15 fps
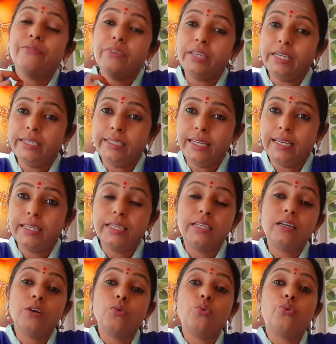வீட்டில்
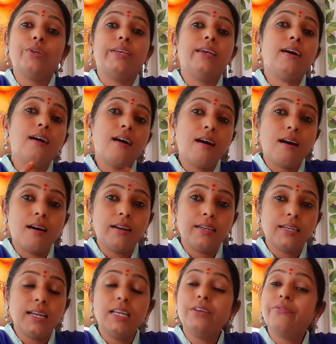இருக்கக்கூடிய
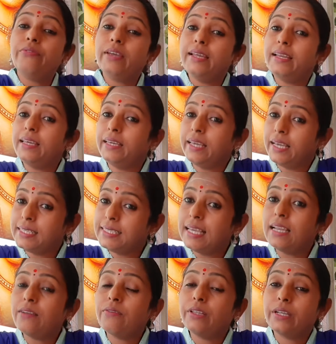ஆண்கள் வெளியே
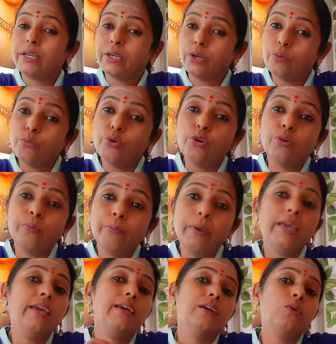செல்வதற்கு முன்பே